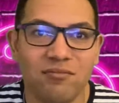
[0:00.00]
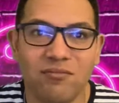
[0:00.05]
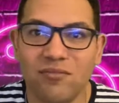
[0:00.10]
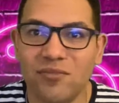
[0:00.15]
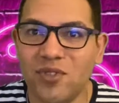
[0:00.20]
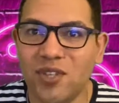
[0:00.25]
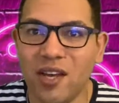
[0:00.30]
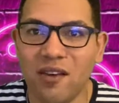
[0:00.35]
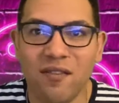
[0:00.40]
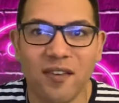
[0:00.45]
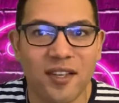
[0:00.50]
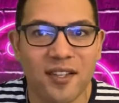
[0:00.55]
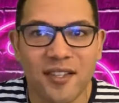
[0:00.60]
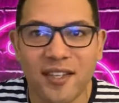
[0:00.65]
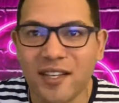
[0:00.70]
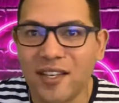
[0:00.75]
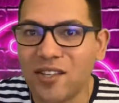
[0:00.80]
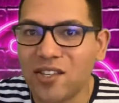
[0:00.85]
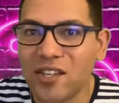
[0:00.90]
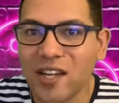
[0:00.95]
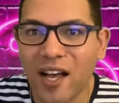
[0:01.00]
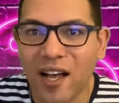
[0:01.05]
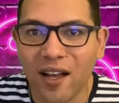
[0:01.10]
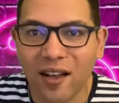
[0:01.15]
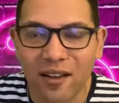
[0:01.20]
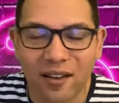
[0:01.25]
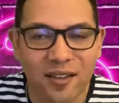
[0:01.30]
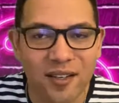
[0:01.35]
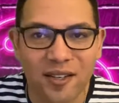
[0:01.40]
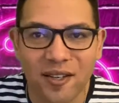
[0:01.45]
J'avais
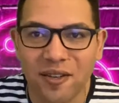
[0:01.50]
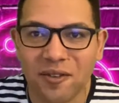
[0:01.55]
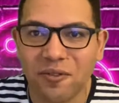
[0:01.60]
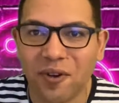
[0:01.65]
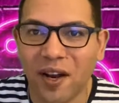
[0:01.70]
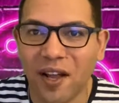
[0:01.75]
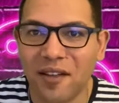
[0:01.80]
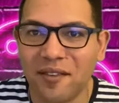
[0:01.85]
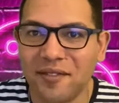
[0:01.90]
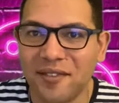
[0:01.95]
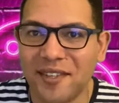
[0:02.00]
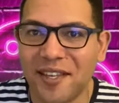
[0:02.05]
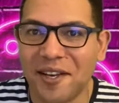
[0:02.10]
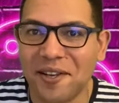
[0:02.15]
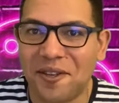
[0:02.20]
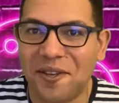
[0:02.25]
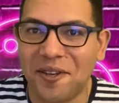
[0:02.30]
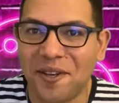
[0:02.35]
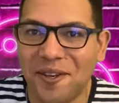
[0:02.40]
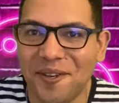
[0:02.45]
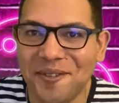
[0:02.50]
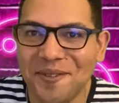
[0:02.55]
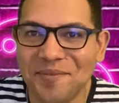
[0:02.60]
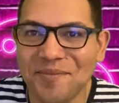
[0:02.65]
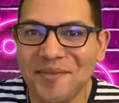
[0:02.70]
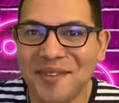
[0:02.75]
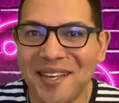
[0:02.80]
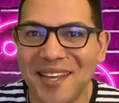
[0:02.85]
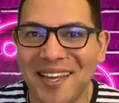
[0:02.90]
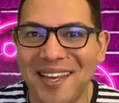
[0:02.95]
déjà, voilà, quelques
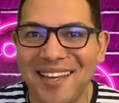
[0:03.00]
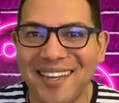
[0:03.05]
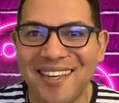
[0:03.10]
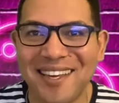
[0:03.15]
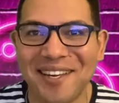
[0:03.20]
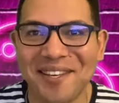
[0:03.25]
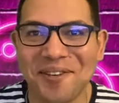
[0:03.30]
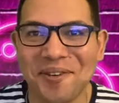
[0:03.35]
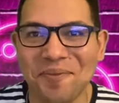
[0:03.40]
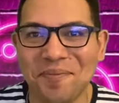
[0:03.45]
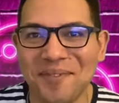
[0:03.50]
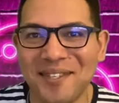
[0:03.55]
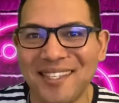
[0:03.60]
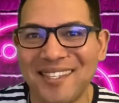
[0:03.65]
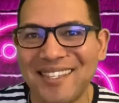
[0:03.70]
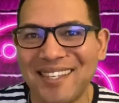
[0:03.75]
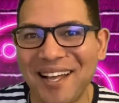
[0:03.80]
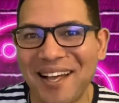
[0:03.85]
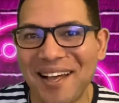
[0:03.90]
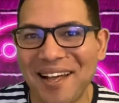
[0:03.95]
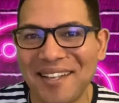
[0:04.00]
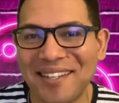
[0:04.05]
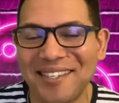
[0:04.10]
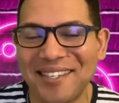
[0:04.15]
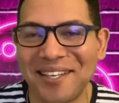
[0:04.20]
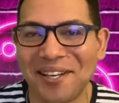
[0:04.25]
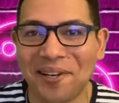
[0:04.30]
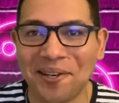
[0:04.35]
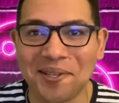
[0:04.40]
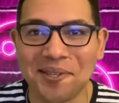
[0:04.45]
quelques petites
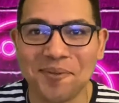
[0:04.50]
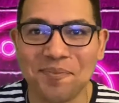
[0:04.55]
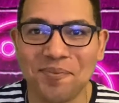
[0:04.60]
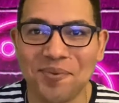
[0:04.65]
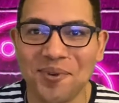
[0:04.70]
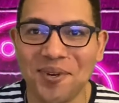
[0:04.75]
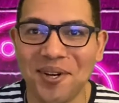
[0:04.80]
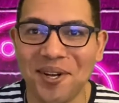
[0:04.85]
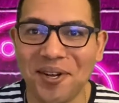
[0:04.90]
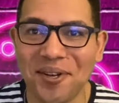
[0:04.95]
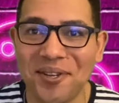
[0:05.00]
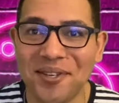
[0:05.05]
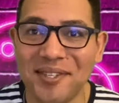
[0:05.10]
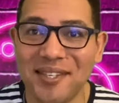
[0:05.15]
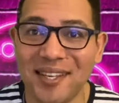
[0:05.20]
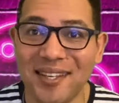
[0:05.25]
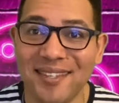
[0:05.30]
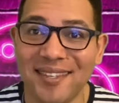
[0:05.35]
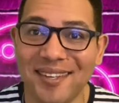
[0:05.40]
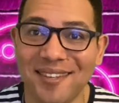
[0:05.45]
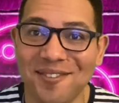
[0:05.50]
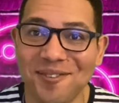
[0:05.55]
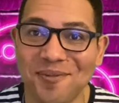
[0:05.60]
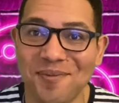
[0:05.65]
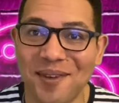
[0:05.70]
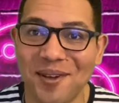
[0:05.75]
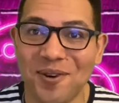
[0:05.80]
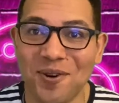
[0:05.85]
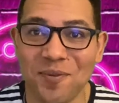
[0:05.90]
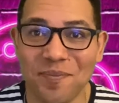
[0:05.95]
attirances pour euh, certains de
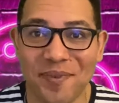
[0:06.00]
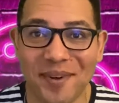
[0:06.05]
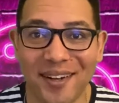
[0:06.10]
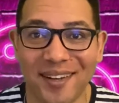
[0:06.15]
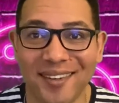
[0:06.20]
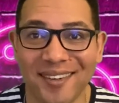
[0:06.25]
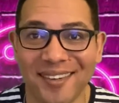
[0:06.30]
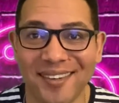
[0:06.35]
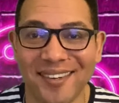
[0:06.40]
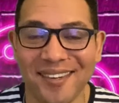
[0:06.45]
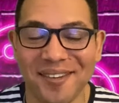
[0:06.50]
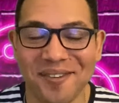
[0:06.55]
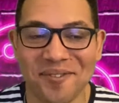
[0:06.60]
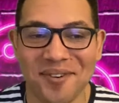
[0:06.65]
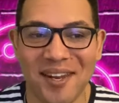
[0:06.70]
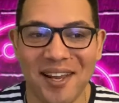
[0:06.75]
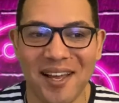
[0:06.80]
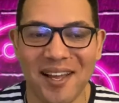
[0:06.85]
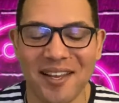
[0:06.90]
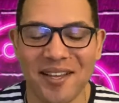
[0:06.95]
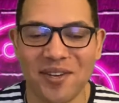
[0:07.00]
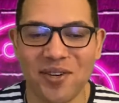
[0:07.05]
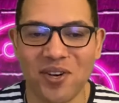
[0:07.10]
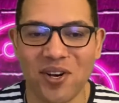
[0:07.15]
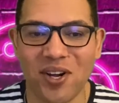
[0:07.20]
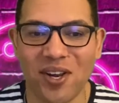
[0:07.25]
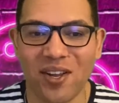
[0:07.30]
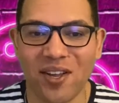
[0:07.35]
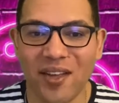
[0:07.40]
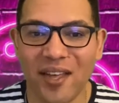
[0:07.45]
mes copains euh, voilà, à
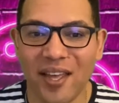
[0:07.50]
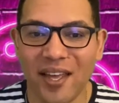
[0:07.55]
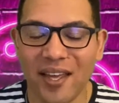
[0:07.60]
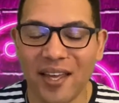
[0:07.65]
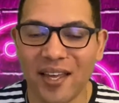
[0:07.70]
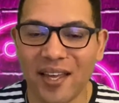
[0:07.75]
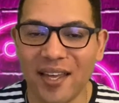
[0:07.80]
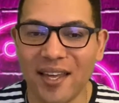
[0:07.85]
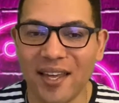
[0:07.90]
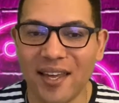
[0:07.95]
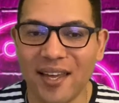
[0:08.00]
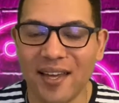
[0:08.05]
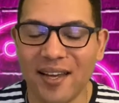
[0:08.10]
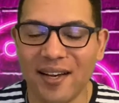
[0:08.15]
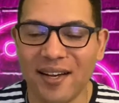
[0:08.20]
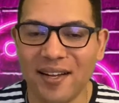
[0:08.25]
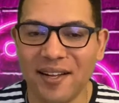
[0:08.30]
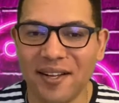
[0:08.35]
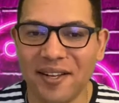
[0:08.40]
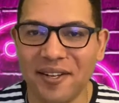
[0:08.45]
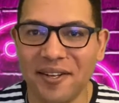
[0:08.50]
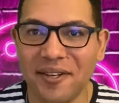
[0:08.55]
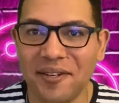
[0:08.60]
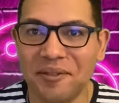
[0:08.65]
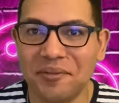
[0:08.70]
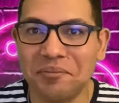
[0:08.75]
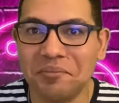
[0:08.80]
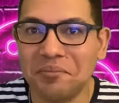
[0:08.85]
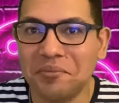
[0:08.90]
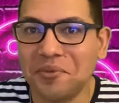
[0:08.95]
l'école. Et
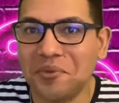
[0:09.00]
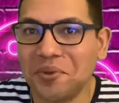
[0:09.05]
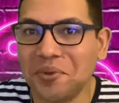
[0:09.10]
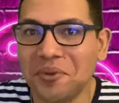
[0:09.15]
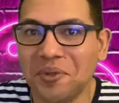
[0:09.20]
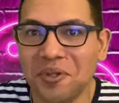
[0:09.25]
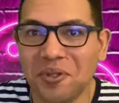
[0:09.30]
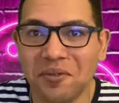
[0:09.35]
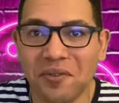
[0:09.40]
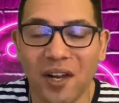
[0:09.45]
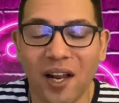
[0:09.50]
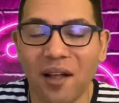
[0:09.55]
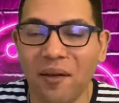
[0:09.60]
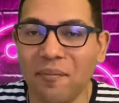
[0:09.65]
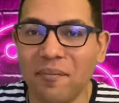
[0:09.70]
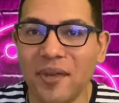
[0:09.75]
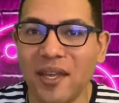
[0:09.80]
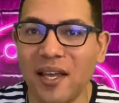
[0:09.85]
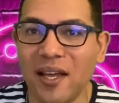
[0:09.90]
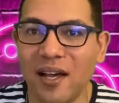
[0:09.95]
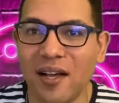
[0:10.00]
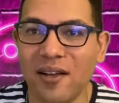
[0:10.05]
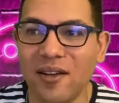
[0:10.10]
euh, donc voilà, mais